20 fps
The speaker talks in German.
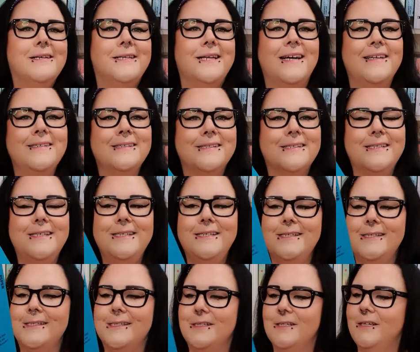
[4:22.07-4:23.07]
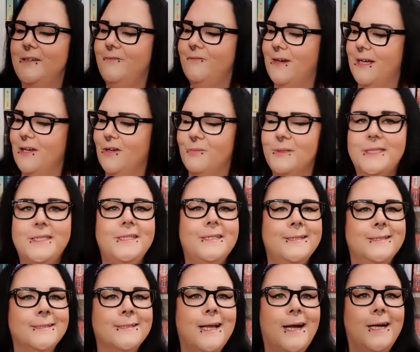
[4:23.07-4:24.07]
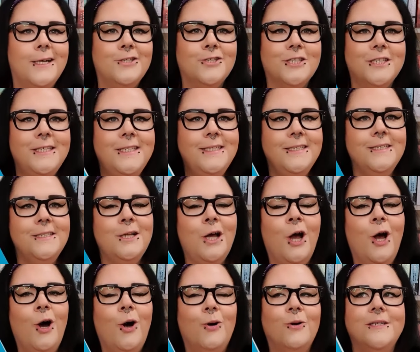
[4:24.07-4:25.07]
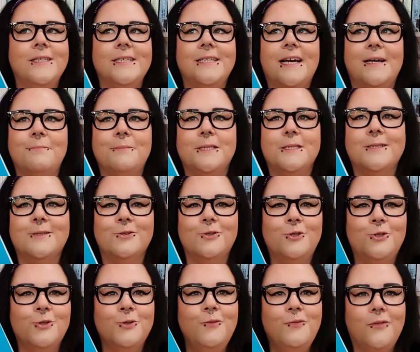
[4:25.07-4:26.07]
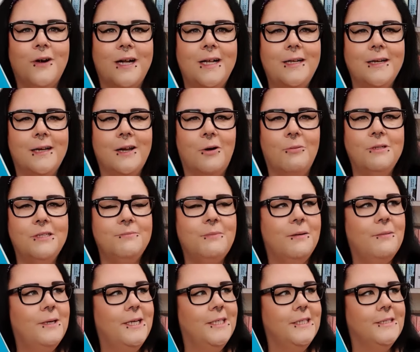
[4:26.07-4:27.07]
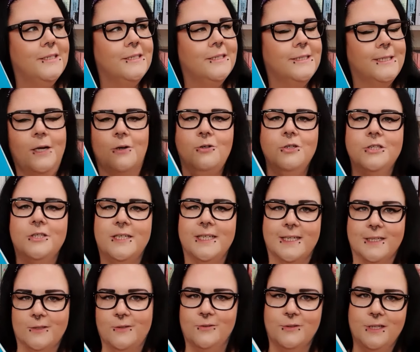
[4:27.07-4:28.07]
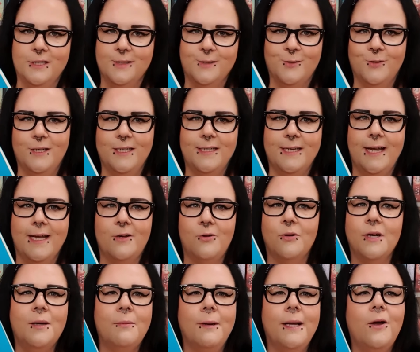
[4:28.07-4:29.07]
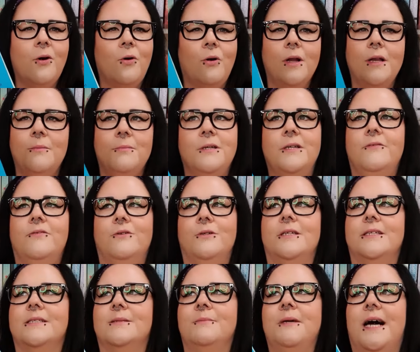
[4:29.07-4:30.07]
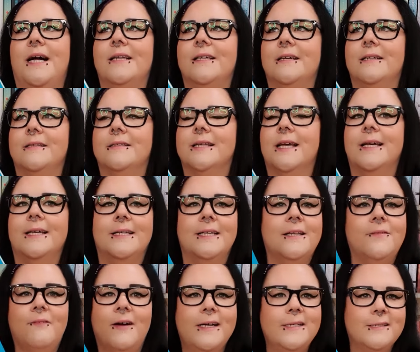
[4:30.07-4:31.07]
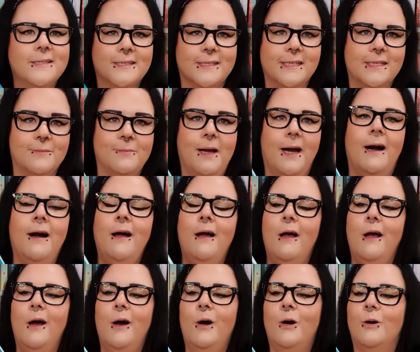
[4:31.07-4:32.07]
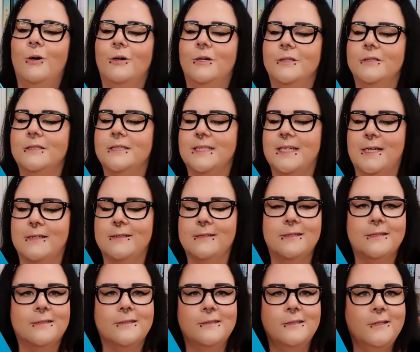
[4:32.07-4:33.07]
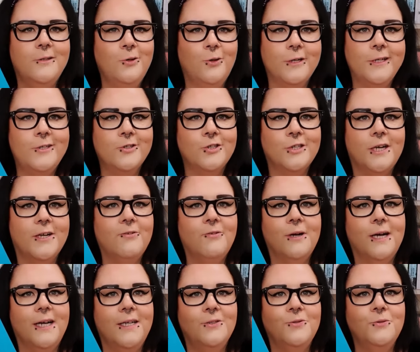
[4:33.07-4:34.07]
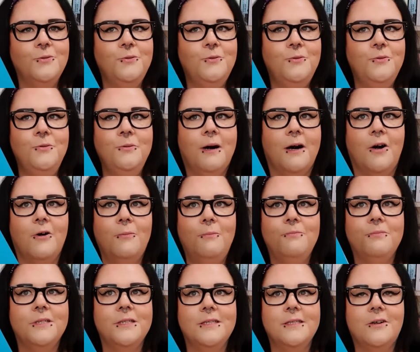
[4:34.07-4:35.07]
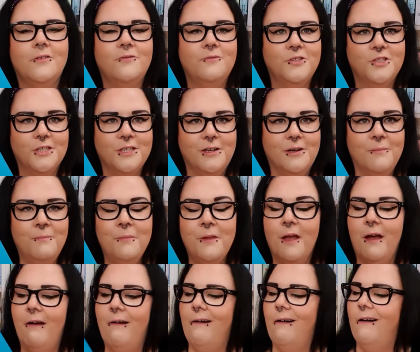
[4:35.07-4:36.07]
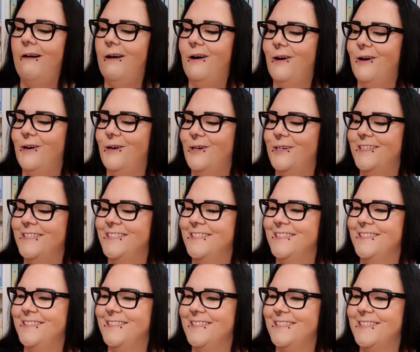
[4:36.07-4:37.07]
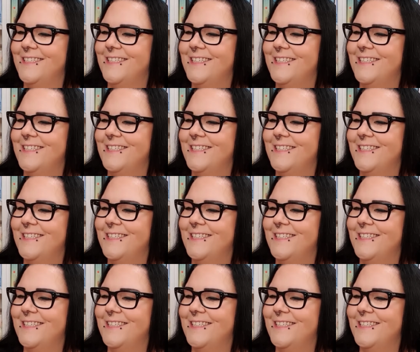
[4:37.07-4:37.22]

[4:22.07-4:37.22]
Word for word: Das ist irgendwann, glaube ich, dieses Jahr erschienen und ich habe das durch Zufall, glaube ich, mal bei Tauschticket oder so entdeckt oder bei Audible wurde es mir angezeigt. Ich weiß es nicht mehr. Und ich hatte das in den Neuerscheinungen halt überhaupt nicht auf dem Schirm und